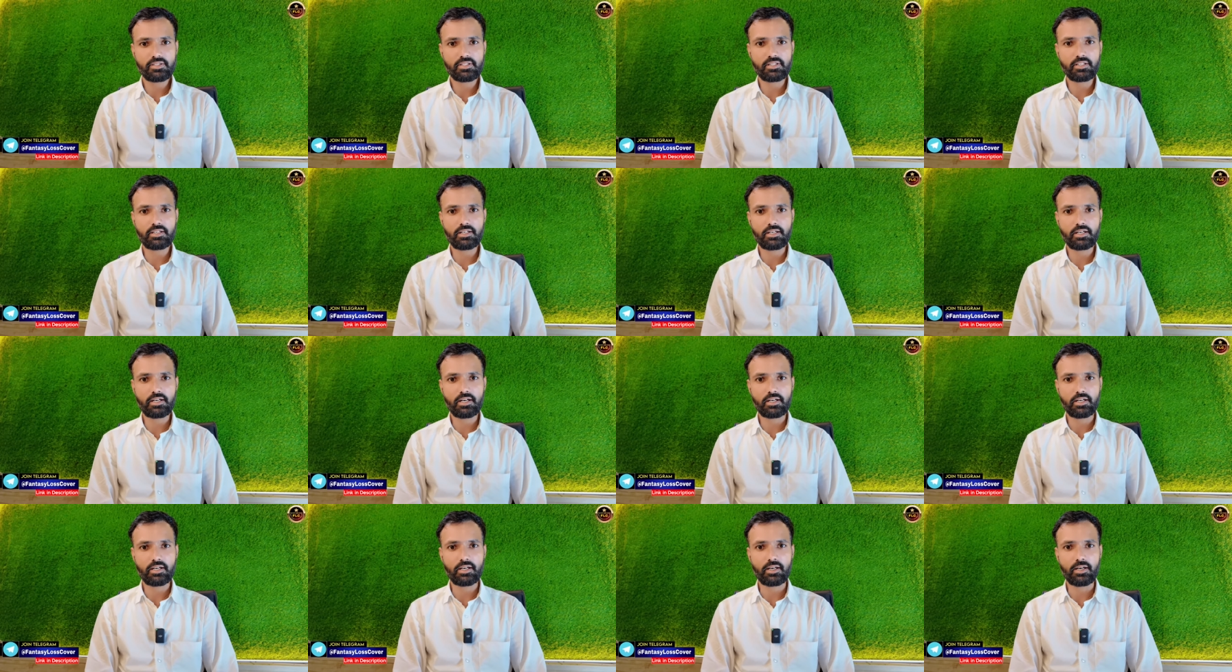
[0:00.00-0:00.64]
स्किल
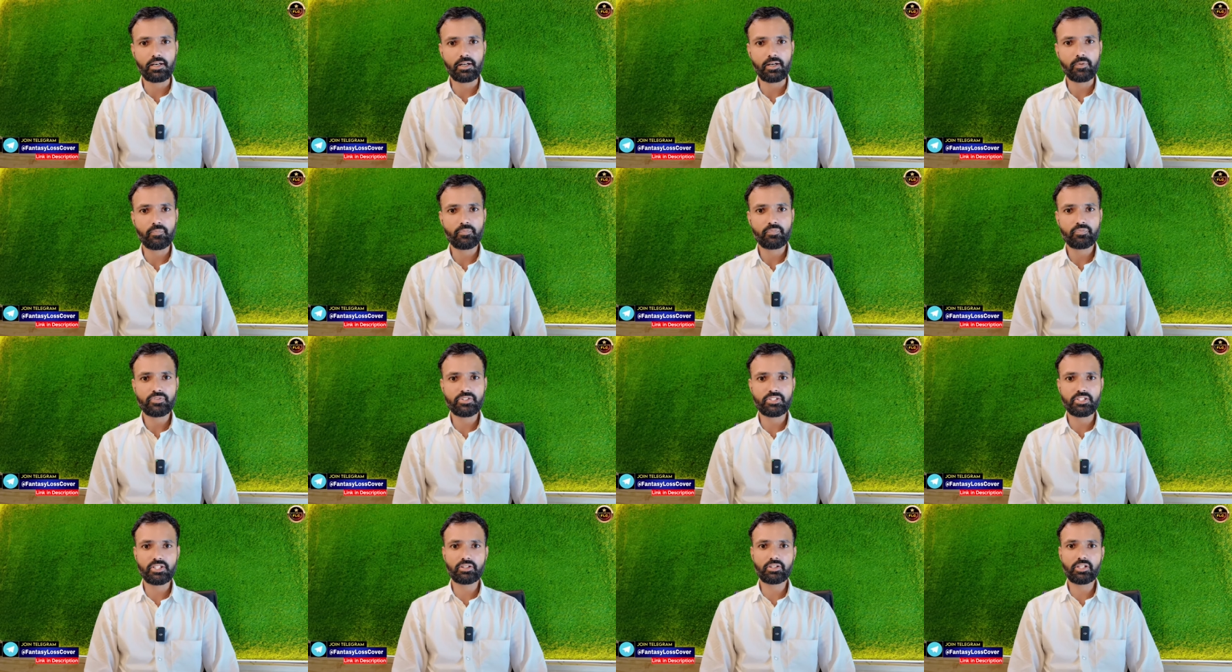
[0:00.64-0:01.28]
का खेल है
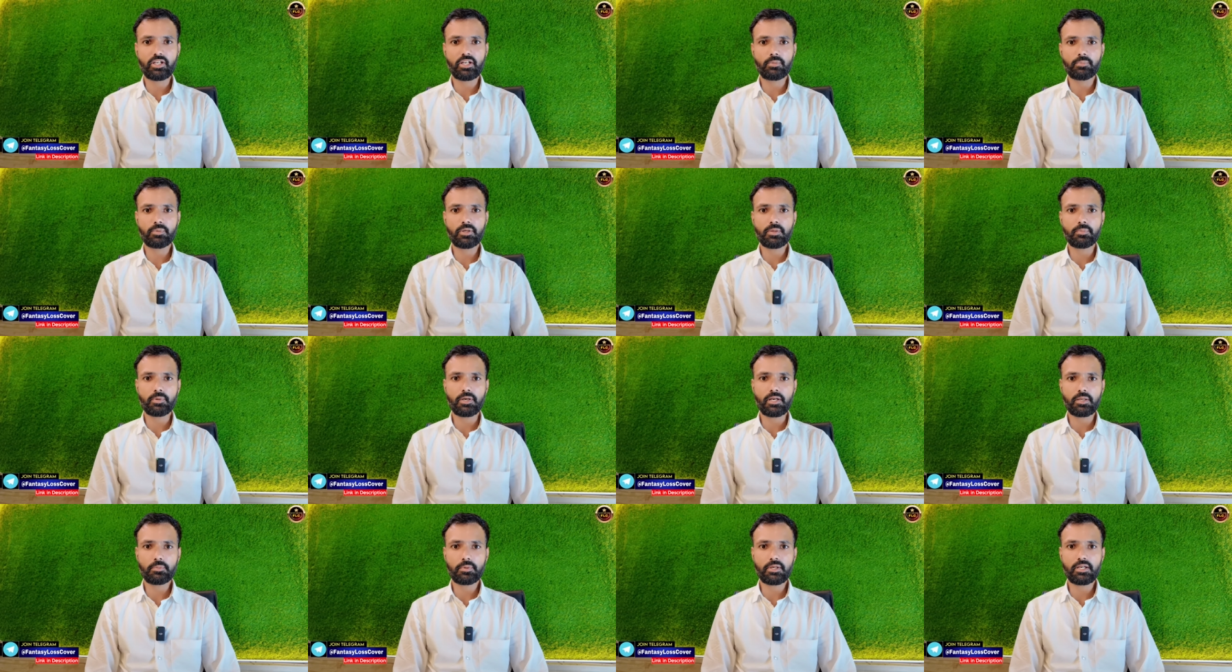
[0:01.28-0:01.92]
जितने भी
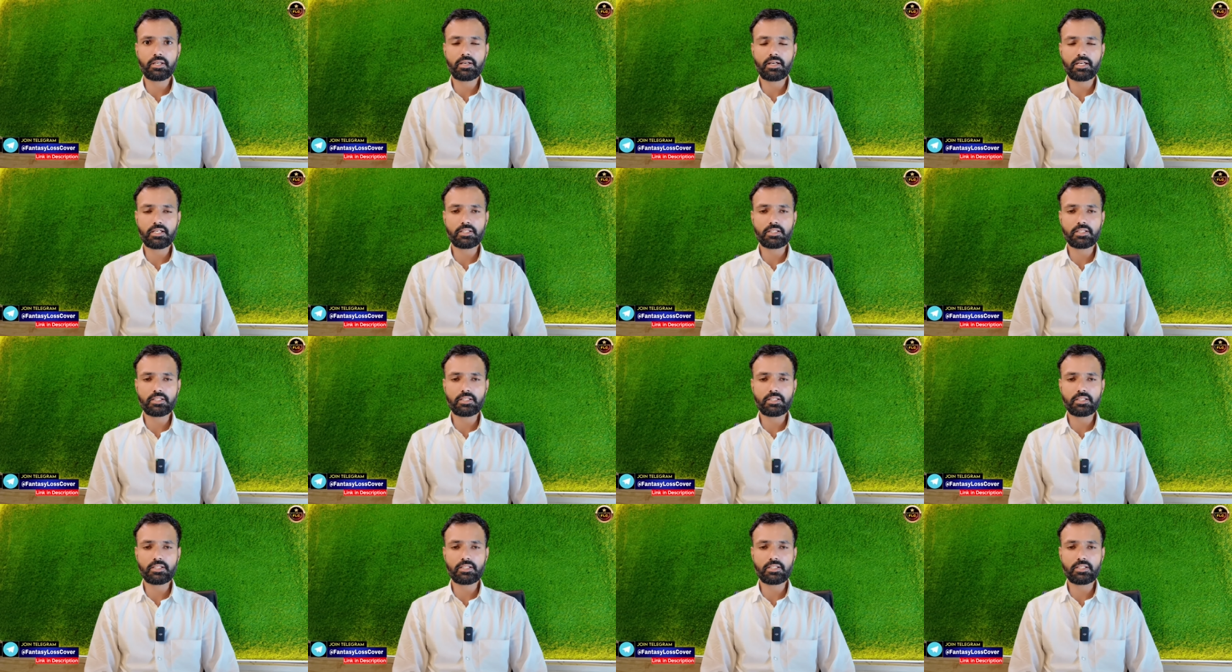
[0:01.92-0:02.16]
बड़े बड़े